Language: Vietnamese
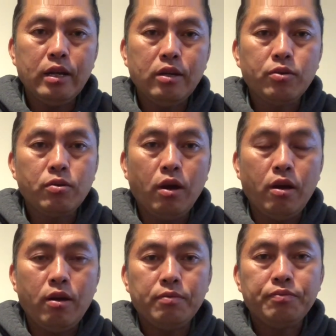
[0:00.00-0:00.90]
ê hai nên
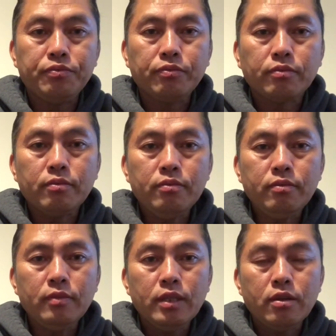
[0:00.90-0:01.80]
nó đâu có
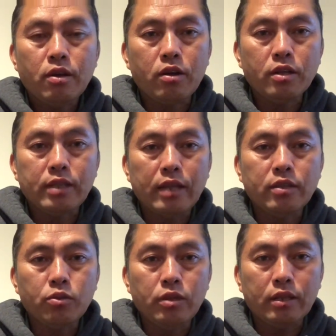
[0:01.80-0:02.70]
có
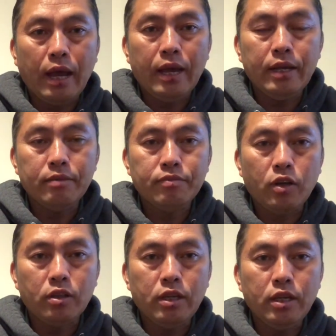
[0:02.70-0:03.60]
có sao cho tụi này
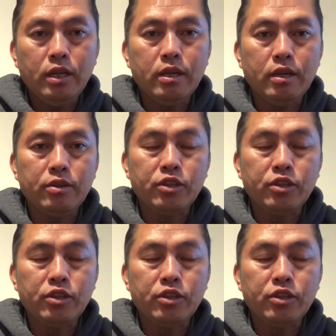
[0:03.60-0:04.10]
tay có thì